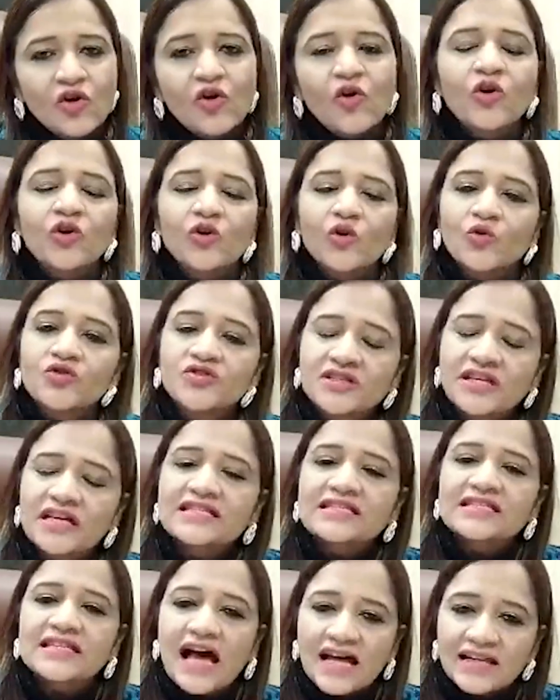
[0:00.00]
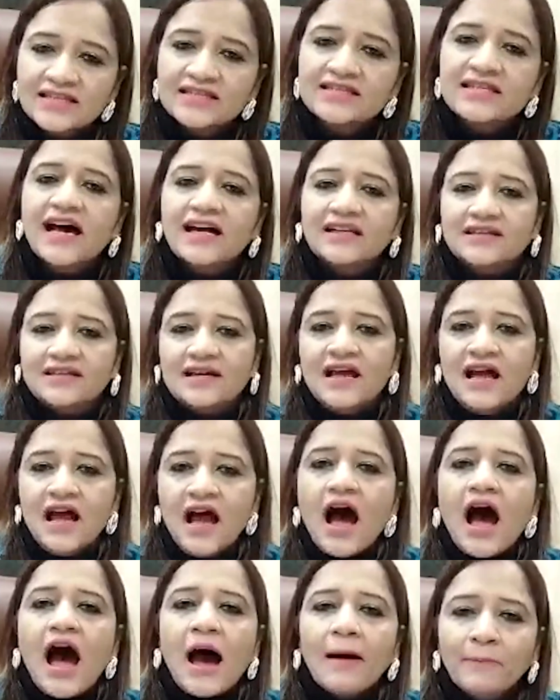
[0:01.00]
को और उसके साथ साथ
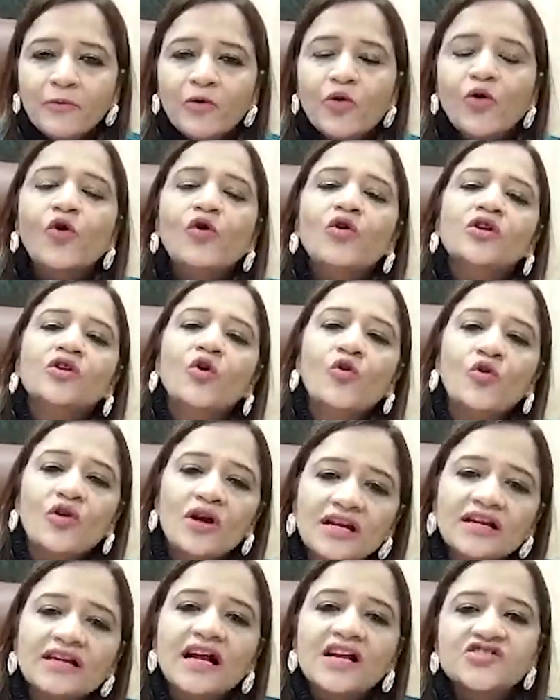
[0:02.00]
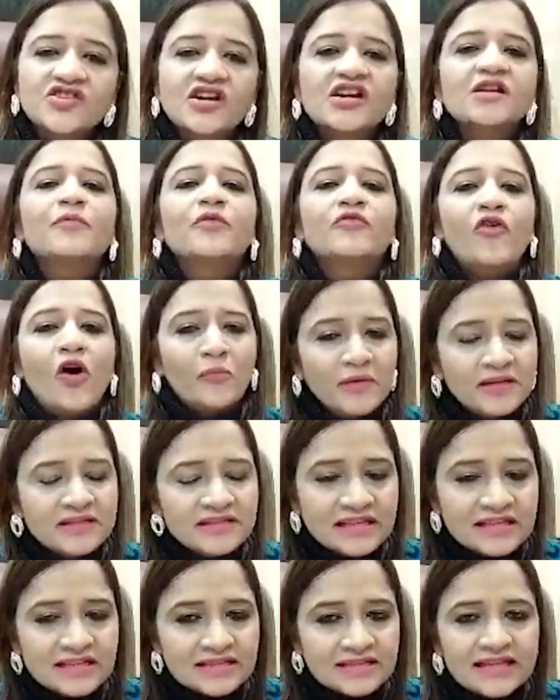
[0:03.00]
आपको लोकल कल्चरल
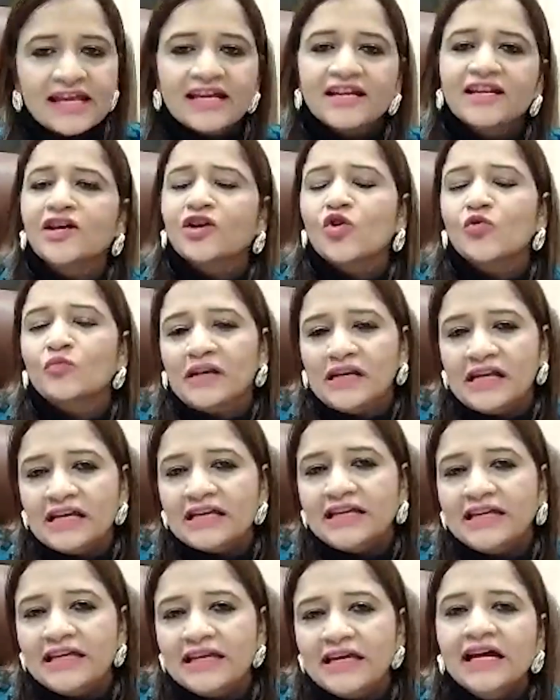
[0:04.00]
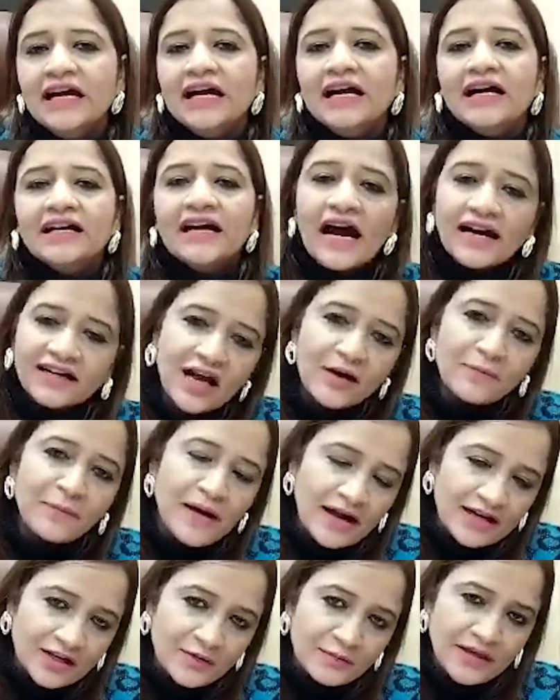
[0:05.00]
परफॉर्मेंसेस देखने को मिलेंगी गाठा
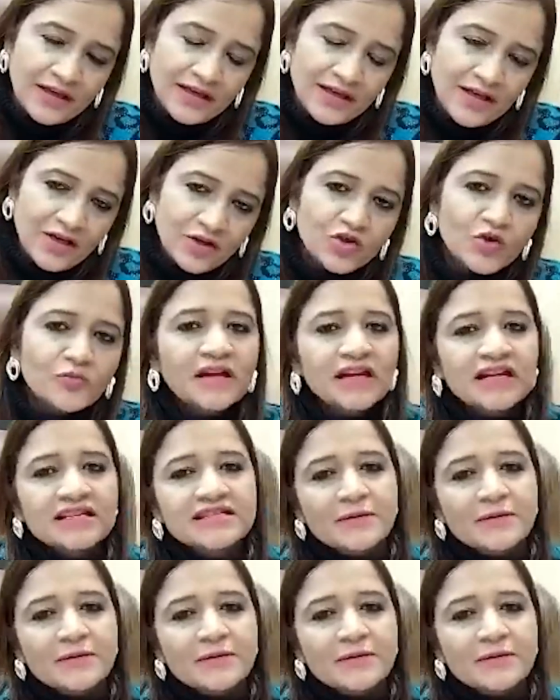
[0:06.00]
पार्क में तो मेरी